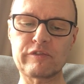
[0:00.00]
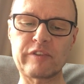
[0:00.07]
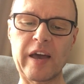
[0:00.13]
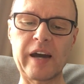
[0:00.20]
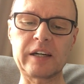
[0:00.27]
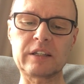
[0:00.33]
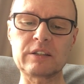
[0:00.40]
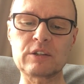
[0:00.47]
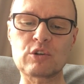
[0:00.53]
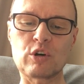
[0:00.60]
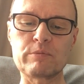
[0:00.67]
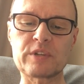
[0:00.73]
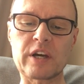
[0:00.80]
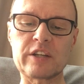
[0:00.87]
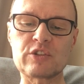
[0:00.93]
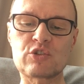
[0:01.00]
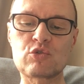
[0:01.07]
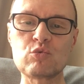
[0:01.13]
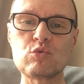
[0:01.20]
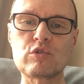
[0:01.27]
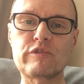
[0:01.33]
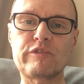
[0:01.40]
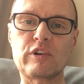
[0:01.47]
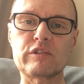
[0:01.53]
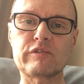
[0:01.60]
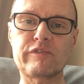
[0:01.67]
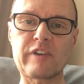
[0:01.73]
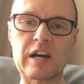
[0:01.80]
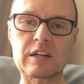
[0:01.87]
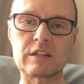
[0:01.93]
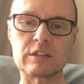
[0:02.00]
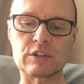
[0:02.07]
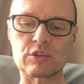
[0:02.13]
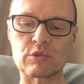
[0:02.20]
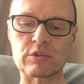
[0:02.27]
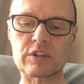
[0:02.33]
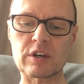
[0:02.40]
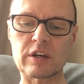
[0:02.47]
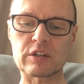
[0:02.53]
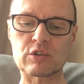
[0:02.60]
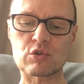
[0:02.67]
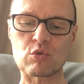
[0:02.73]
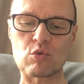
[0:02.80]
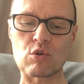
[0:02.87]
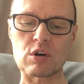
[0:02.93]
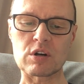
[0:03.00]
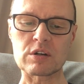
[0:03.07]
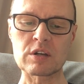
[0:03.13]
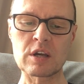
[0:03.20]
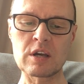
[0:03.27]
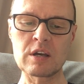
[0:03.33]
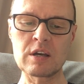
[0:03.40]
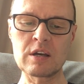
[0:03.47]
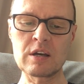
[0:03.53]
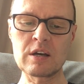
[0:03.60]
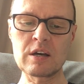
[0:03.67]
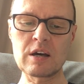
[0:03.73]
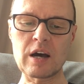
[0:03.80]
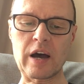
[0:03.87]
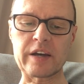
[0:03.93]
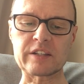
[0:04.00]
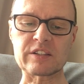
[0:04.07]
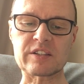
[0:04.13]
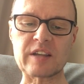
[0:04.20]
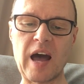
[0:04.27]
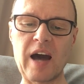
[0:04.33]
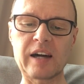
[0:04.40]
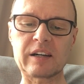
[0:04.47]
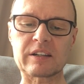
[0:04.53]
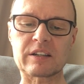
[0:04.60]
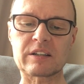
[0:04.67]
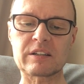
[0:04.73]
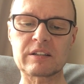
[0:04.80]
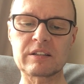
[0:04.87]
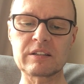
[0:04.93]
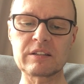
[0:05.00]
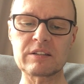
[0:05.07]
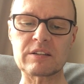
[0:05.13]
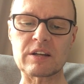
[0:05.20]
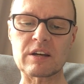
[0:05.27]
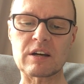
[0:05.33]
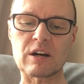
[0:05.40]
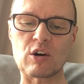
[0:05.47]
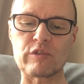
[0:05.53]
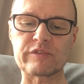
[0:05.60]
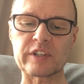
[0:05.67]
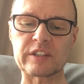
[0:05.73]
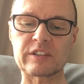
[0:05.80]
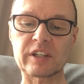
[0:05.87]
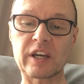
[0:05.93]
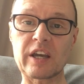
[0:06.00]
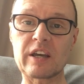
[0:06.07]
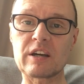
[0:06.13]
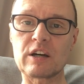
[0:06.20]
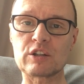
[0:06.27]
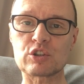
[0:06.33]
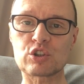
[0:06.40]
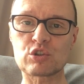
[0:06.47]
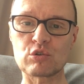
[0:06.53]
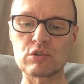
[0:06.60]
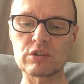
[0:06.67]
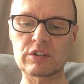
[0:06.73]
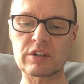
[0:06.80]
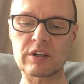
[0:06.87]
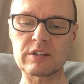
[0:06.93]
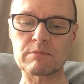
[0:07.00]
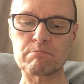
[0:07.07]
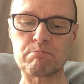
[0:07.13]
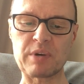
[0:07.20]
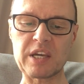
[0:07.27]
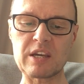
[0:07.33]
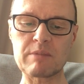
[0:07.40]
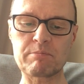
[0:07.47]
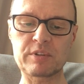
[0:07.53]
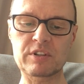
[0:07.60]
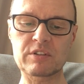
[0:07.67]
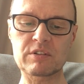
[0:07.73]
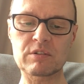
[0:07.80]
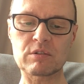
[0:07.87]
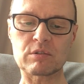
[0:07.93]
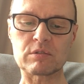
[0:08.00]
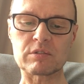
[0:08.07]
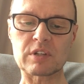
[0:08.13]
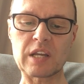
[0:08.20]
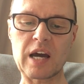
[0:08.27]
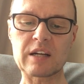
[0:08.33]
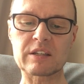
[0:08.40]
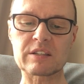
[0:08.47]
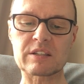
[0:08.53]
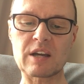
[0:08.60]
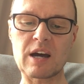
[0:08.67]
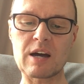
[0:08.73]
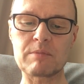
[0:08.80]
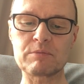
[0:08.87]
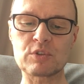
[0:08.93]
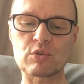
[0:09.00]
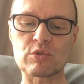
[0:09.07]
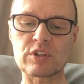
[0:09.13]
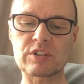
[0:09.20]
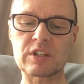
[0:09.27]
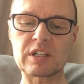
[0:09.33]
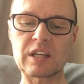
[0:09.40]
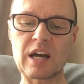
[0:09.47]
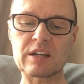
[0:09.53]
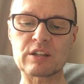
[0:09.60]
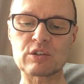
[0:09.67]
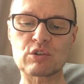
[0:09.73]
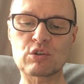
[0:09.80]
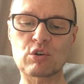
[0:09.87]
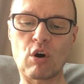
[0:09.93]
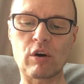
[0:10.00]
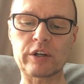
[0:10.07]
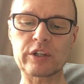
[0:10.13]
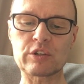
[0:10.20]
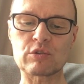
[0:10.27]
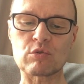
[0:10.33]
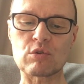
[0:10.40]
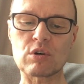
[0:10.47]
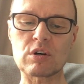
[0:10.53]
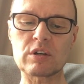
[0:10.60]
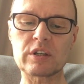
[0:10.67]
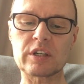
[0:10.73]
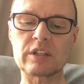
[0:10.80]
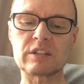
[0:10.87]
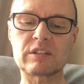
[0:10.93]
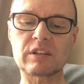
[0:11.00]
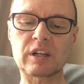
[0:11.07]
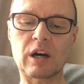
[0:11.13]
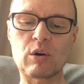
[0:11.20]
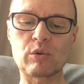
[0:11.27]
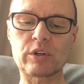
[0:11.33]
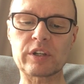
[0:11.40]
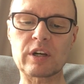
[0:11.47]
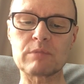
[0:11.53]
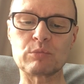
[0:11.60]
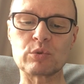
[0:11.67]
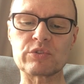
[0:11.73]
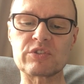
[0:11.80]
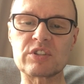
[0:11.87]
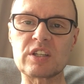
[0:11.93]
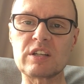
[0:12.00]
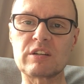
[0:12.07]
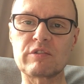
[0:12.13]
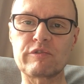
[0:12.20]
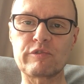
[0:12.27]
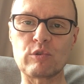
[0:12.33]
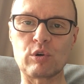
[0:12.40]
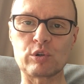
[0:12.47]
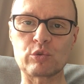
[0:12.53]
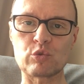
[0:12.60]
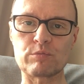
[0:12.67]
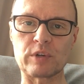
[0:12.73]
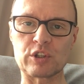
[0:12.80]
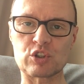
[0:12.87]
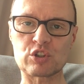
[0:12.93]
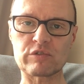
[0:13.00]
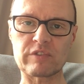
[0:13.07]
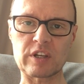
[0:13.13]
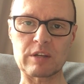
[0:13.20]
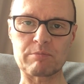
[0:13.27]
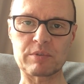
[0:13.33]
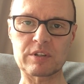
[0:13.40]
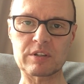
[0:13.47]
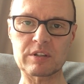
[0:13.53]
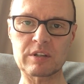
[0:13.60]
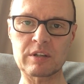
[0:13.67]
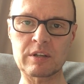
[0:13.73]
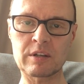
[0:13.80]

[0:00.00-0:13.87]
Fern kommt ein Zug von Fackeln durch ein Tor, ein Sarg, der auf der Träger Schultern bebt und langsam durch den langen Korridor in trauriger Musik vorüberschwebt.